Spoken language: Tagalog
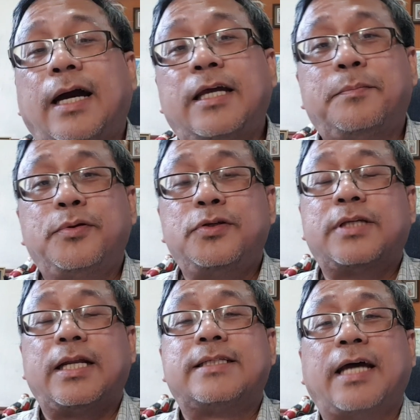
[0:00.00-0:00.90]
Gaya po dun
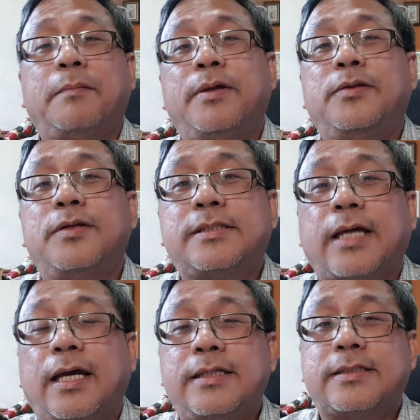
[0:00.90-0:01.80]
sa nasabi dun
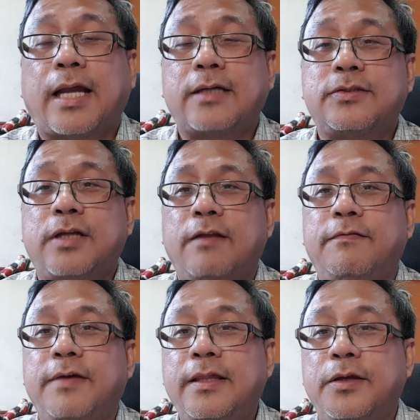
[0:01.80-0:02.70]
sa instructional
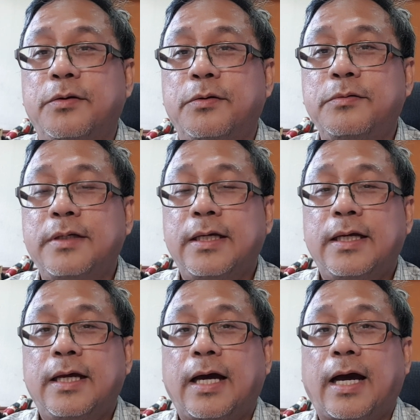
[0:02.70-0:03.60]
video,
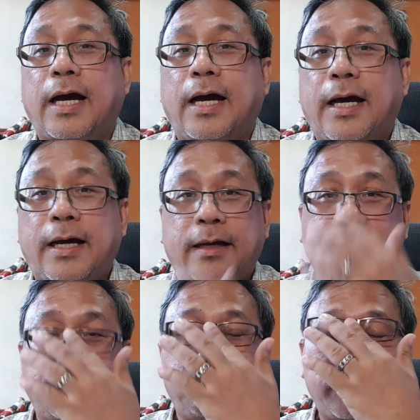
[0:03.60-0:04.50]

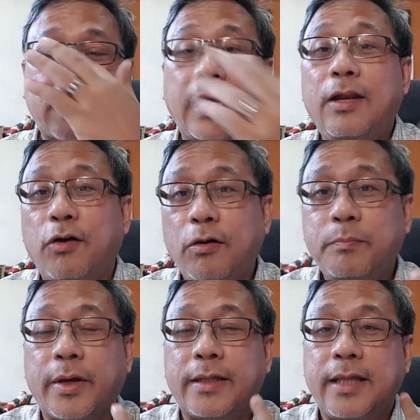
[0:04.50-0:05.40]
uh, sa ilong
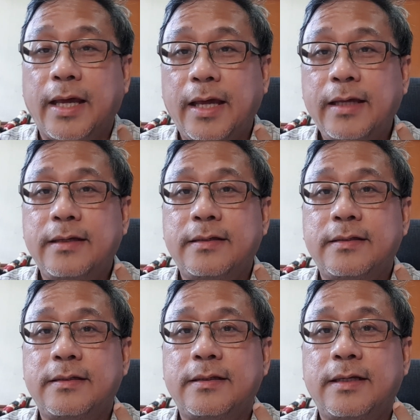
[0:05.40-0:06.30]
pwede
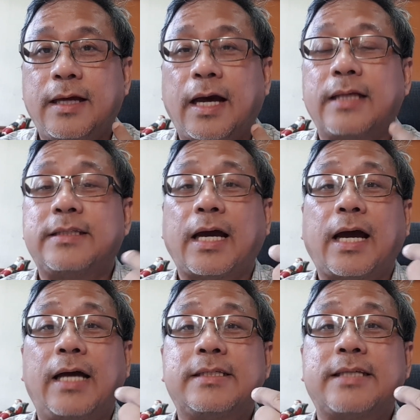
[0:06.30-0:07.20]
at
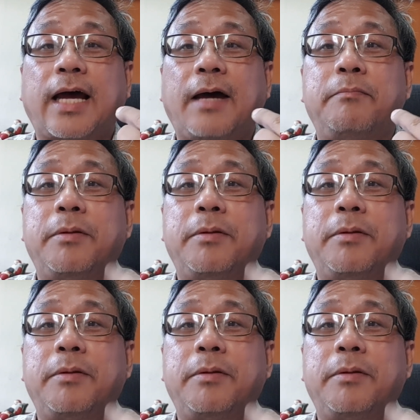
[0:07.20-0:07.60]
saka sa